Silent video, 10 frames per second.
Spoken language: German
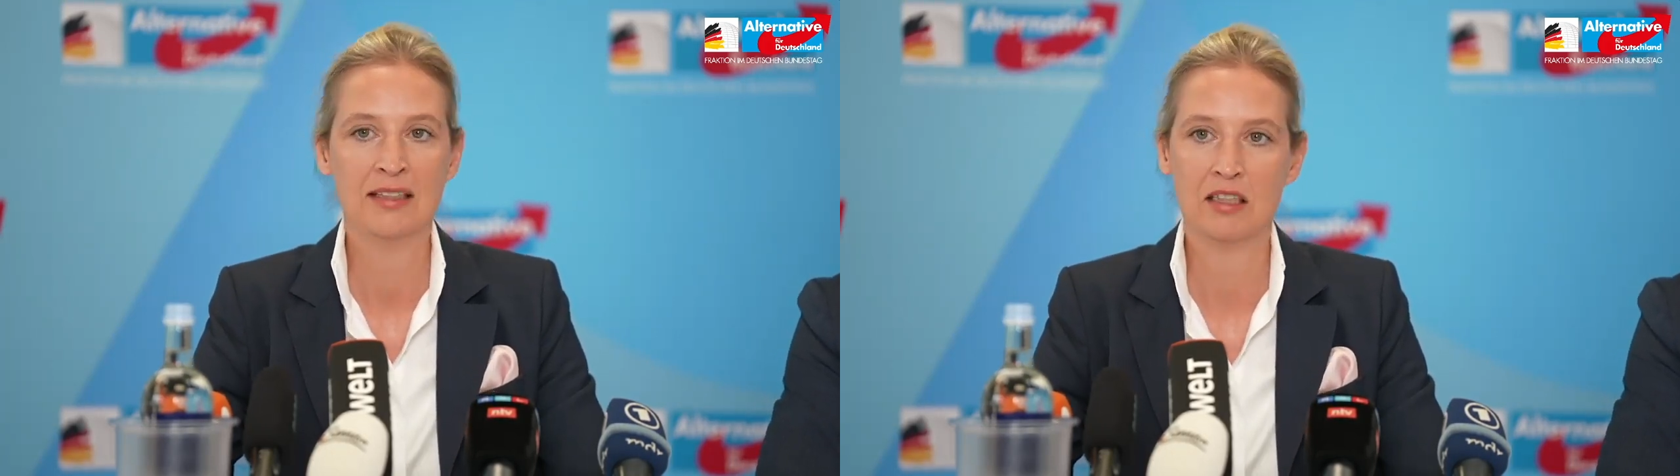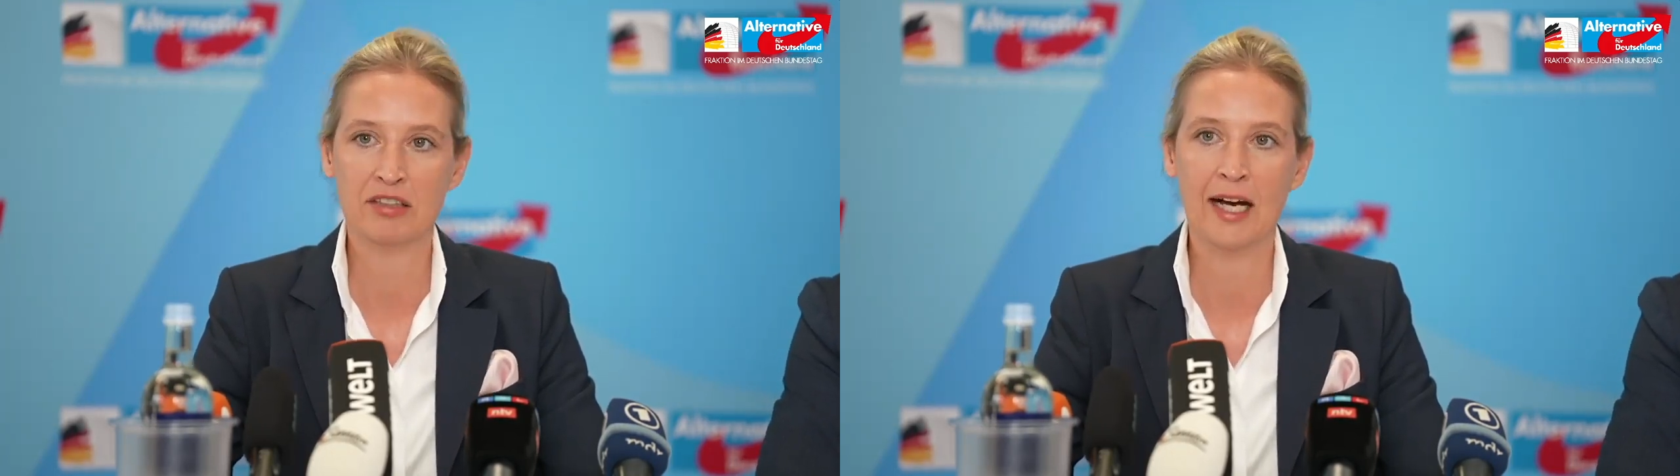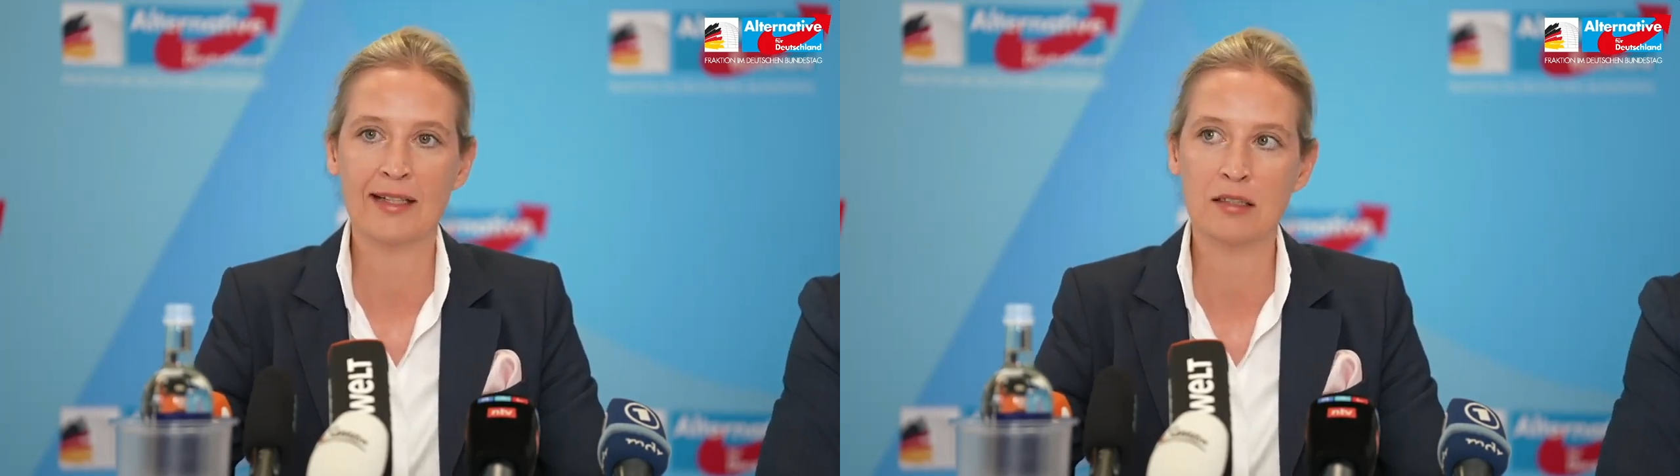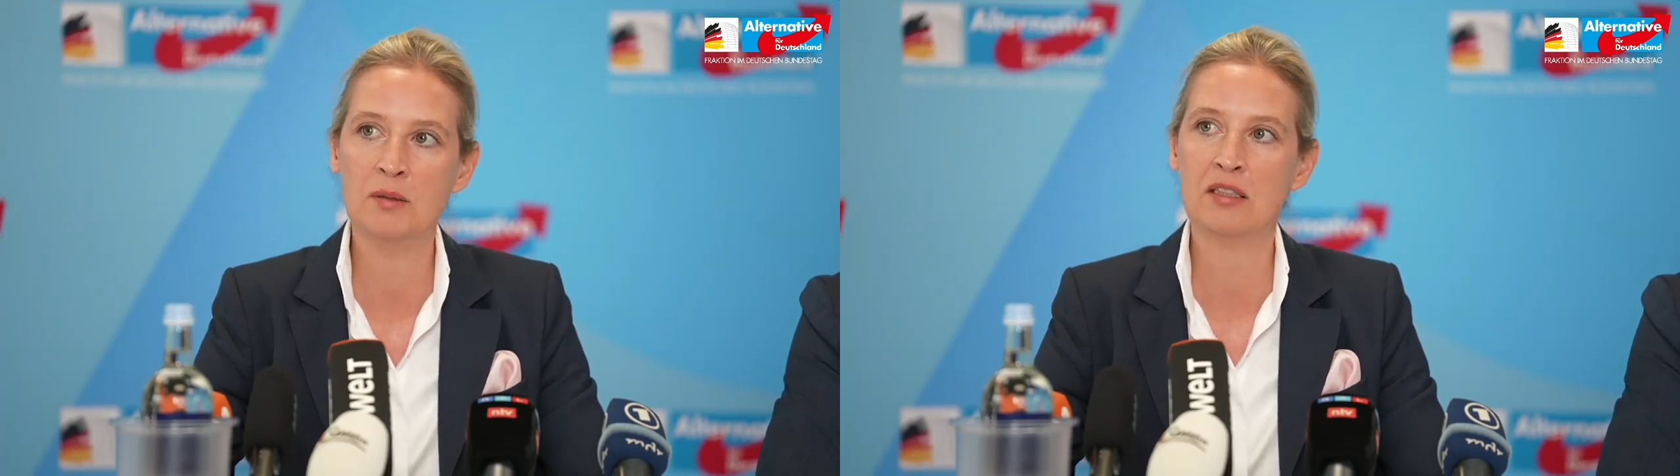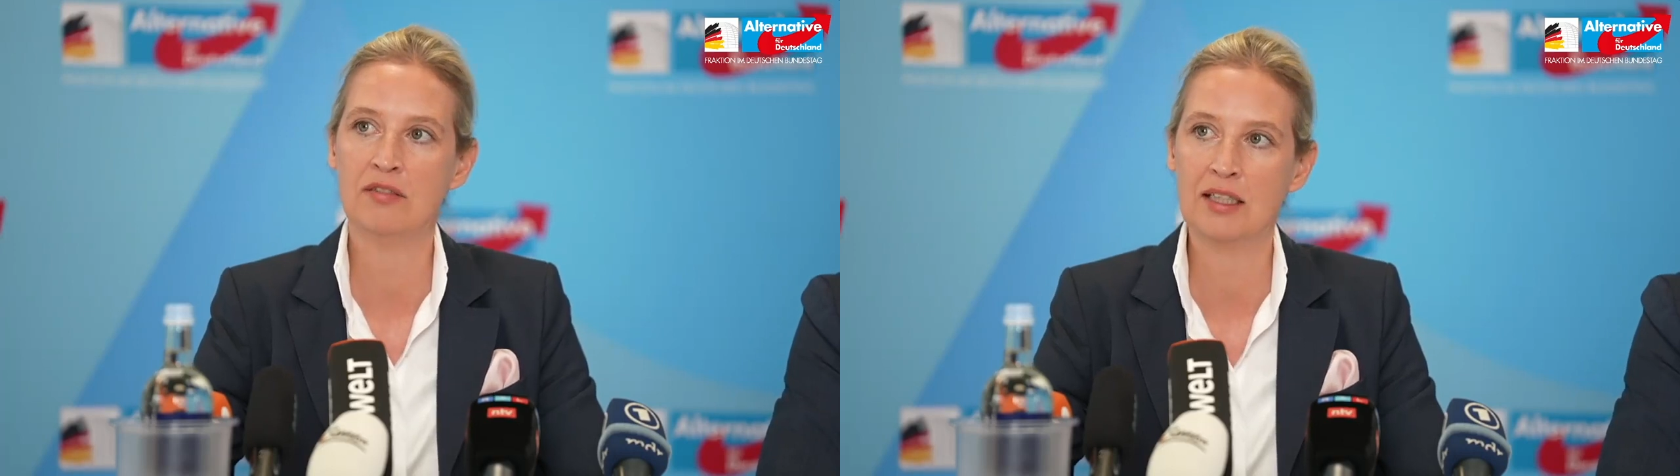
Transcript: Da frage ich mich